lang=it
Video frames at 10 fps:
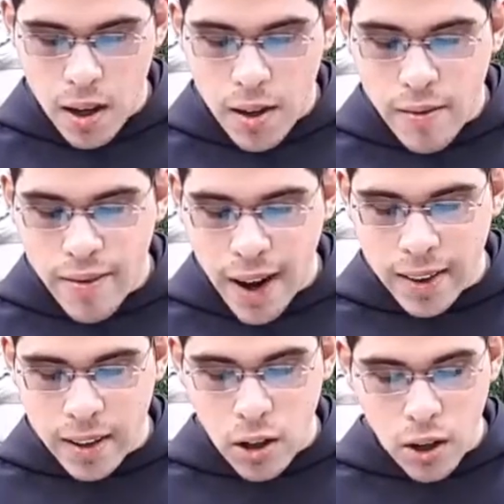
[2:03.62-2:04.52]

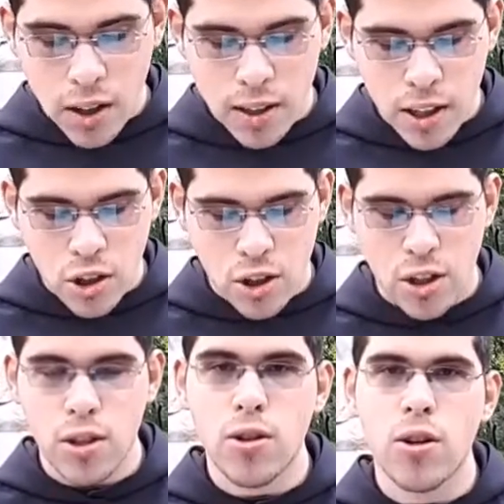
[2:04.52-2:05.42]
Infatti non chi dice
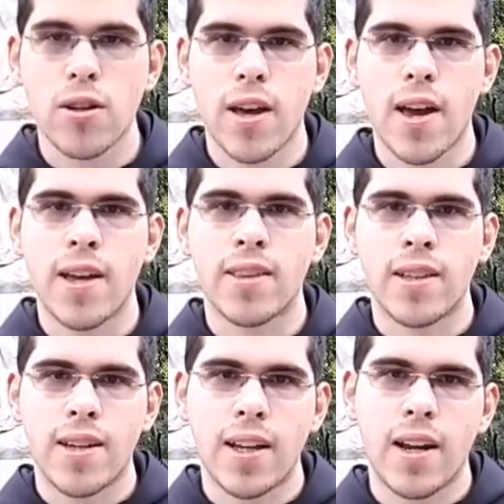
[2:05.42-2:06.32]
Signore
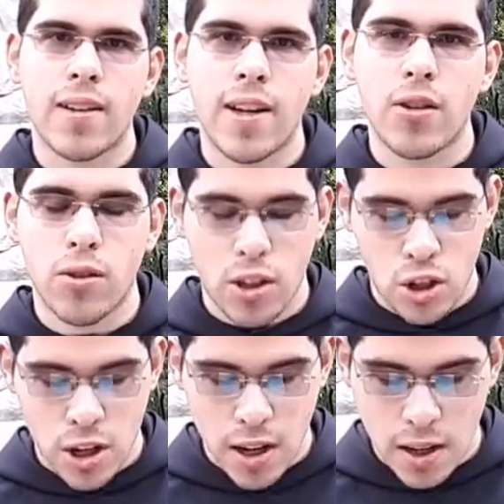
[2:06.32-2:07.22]
entrerà nel regno dei
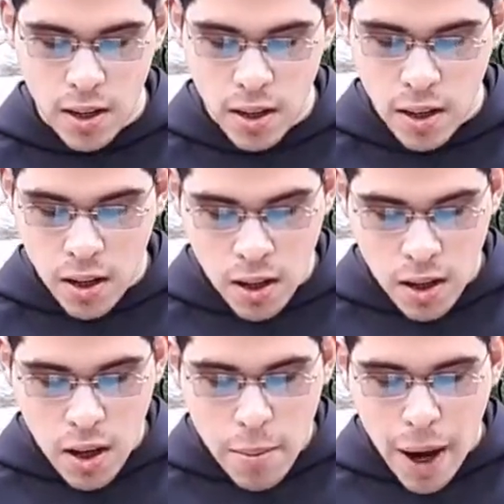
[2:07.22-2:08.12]
cieli,
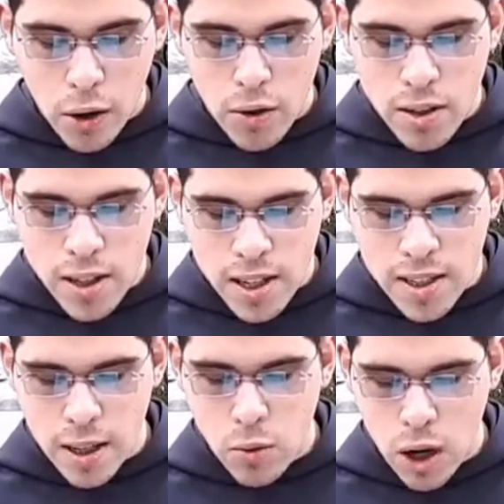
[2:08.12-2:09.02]
ma
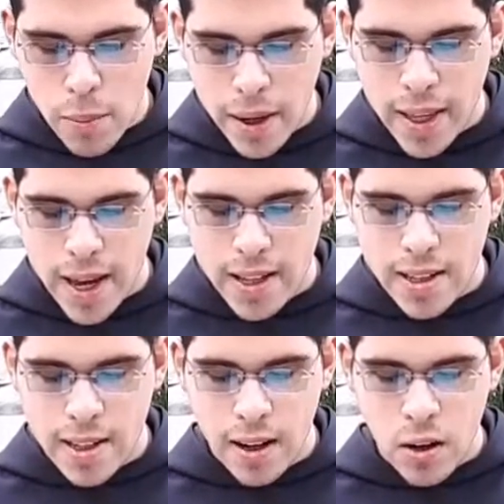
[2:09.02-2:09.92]
consiste in una
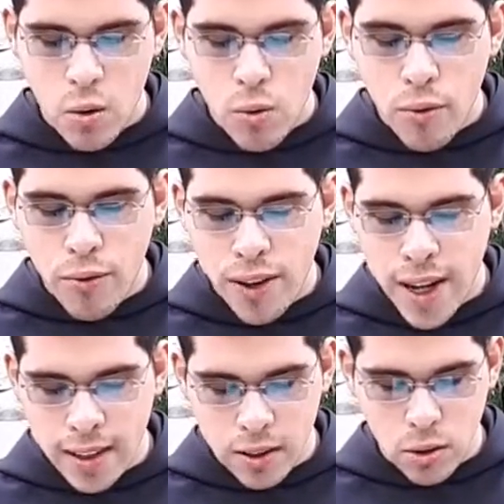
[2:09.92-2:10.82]
obbedienza, un
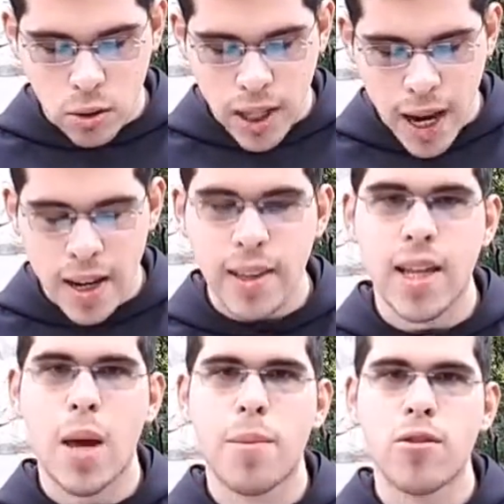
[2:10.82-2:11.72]
fiat totale
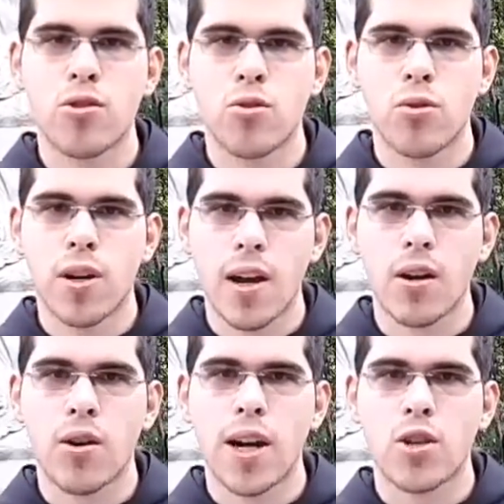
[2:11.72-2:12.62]
della persona
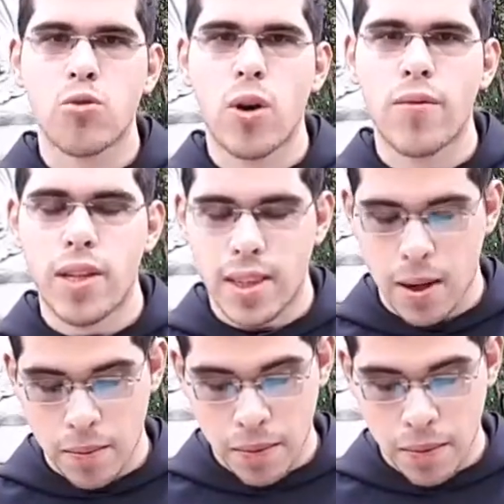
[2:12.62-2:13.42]
con la sua vita.